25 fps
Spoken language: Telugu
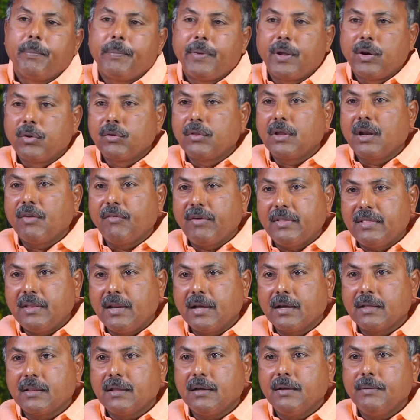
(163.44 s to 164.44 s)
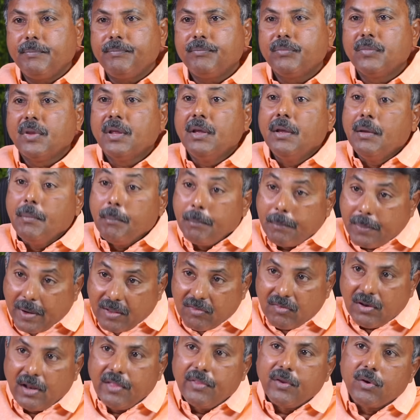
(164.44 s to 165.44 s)
పెరుగుతున్న వ్యతిరేకత
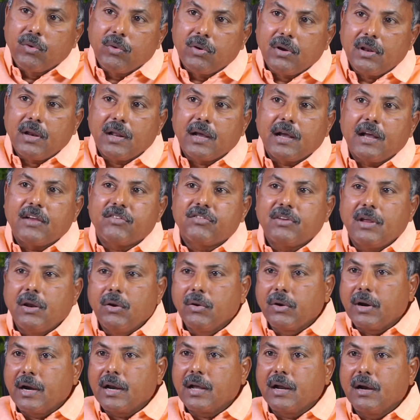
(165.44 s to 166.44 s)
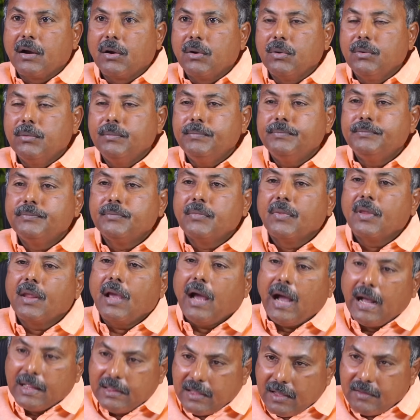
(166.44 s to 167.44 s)
ప్రజలు ఎదుర్కొంటున్న కష్టాలు కడగండ్లు
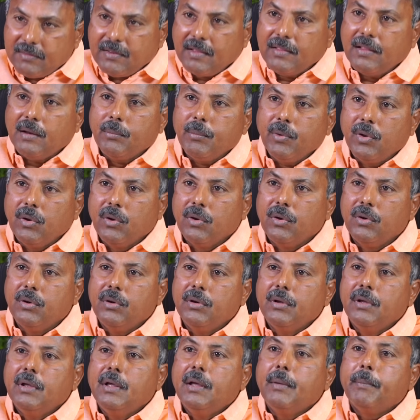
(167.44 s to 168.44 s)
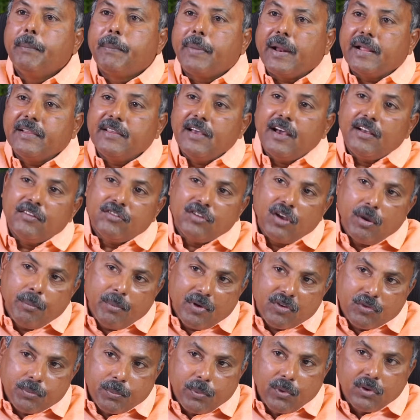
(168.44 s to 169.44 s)
అదే సందర్భంలో
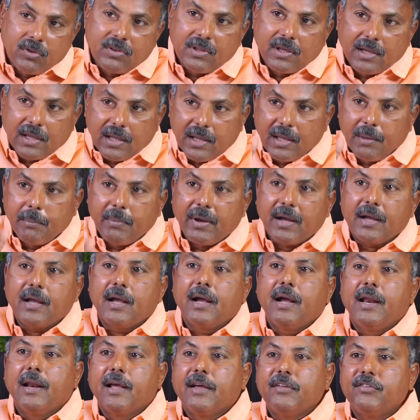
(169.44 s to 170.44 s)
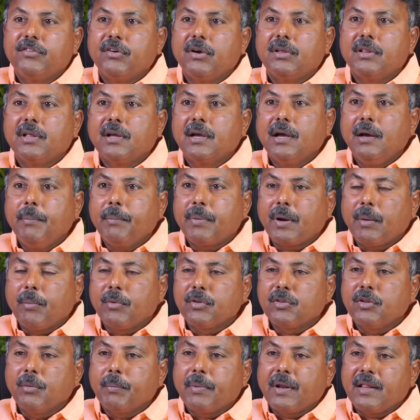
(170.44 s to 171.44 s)
ప్రజాస్వామ్య స్ఫూర్తికి భంగం కలిగించే విధంగా
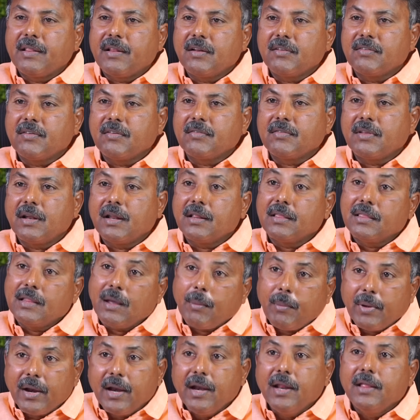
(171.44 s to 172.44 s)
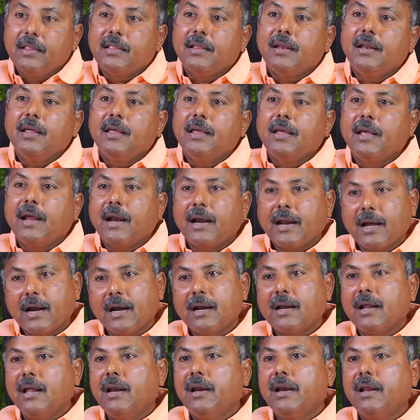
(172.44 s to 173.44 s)
ప్రభుత్వం ప్రదర్శిస్తున్న నీతిని
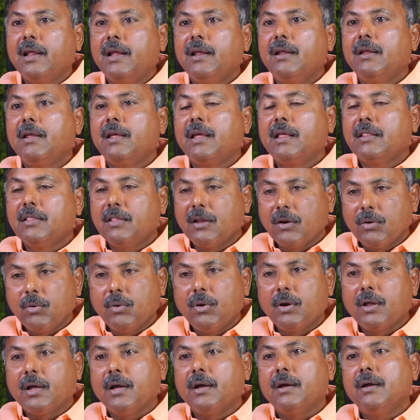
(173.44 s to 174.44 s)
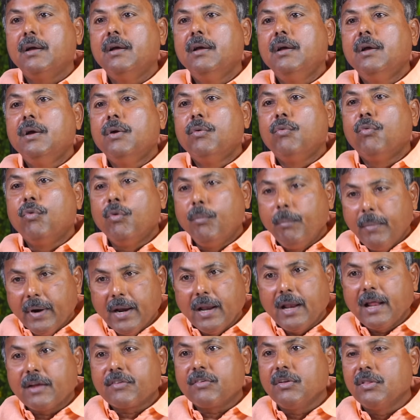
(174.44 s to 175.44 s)
ఎండగట్టాలని ఇద్దరు కూడా
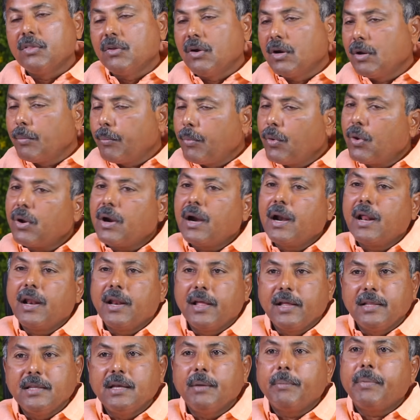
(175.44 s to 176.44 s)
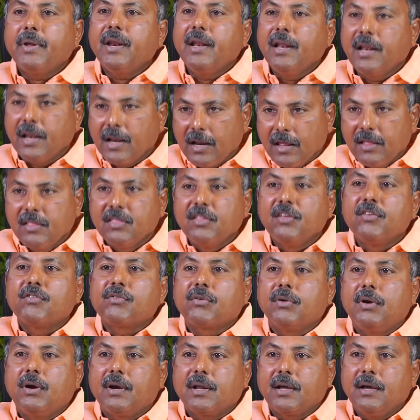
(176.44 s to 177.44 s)
ఉమ్మడి లక్ష్యంతో పోరాడాలి అని చెప్పని నిర్ణయం
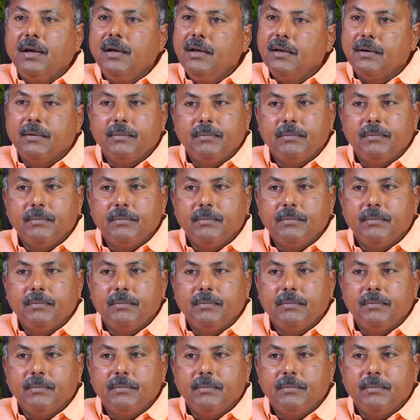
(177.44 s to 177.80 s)
తీసుకున్నట్టుగా